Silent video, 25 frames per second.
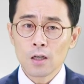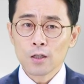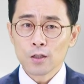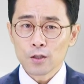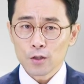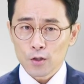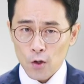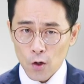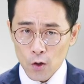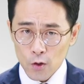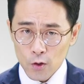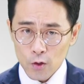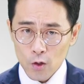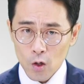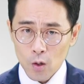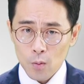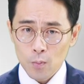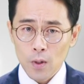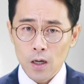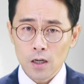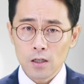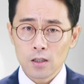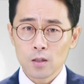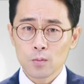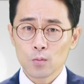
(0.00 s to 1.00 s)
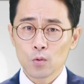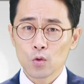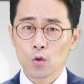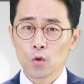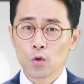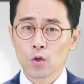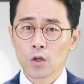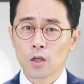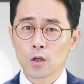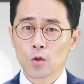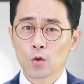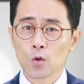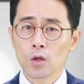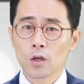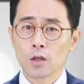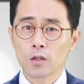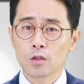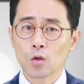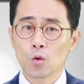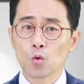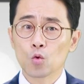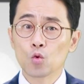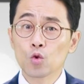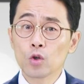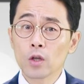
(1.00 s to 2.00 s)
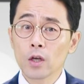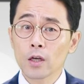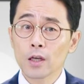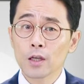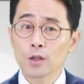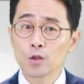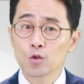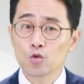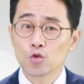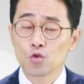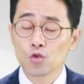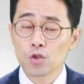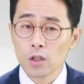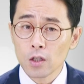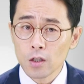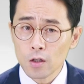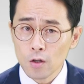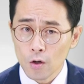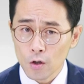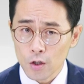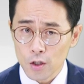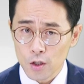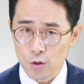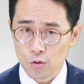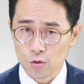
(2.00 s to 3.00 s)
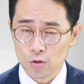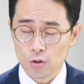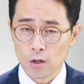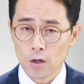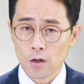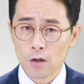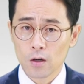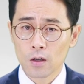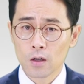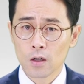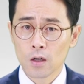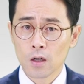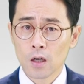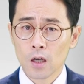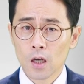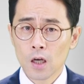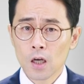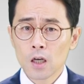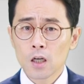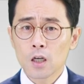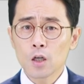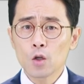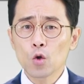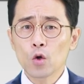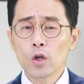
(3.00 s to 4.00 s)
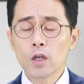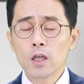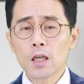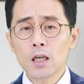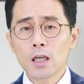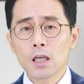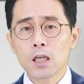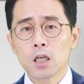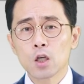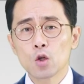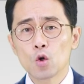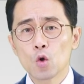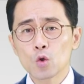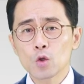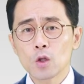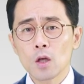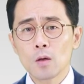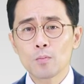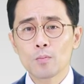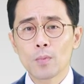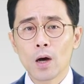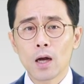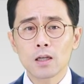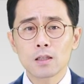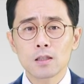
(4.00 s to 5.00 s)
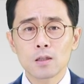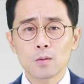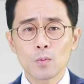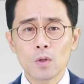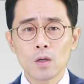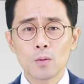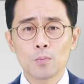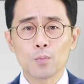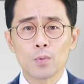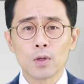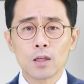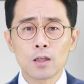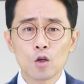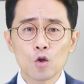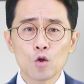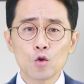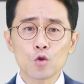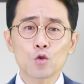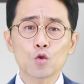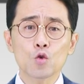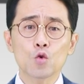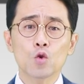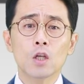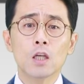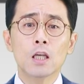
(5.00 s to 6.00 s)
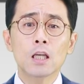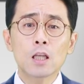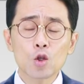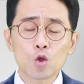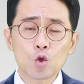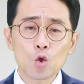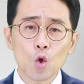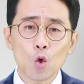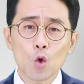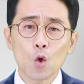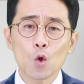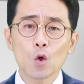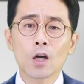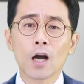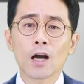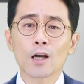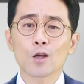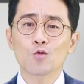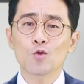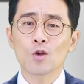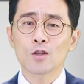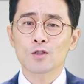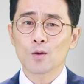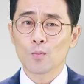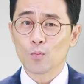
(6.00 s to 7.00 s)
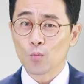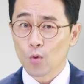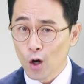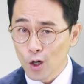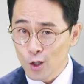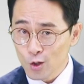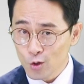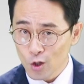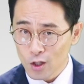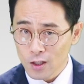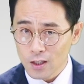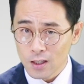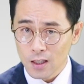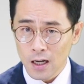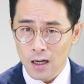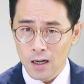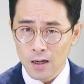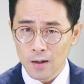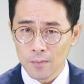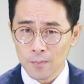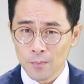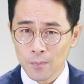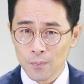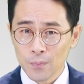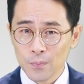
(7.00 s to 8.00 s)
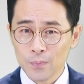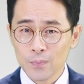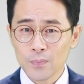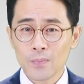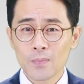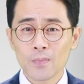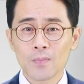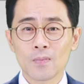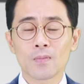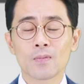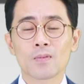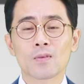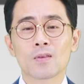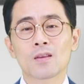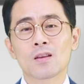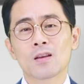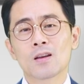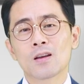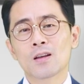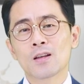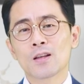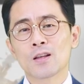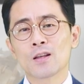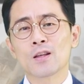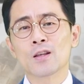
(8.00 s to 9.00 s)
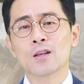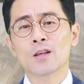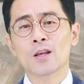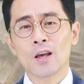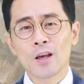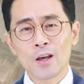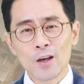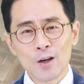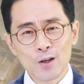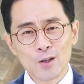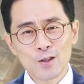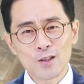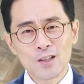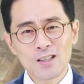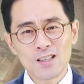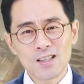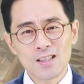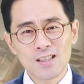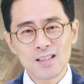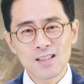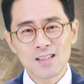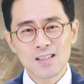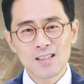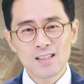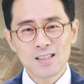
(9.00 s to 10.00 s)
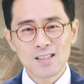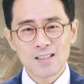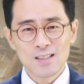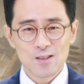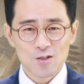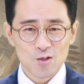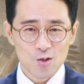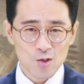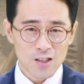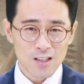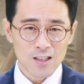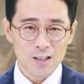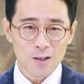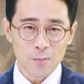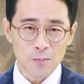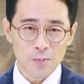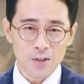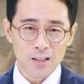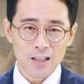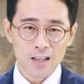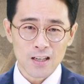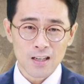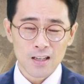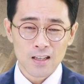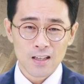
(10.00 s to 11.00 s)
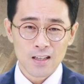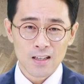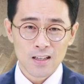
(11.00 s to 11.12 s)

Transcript: 성경 말씀으로 기록해서 우리에게 주신 것이고요. 그리고 이 기록된 말씀을 믿을 수 있도록 하기 위해서 뭘 주었다? 예언을 주신 겁니다.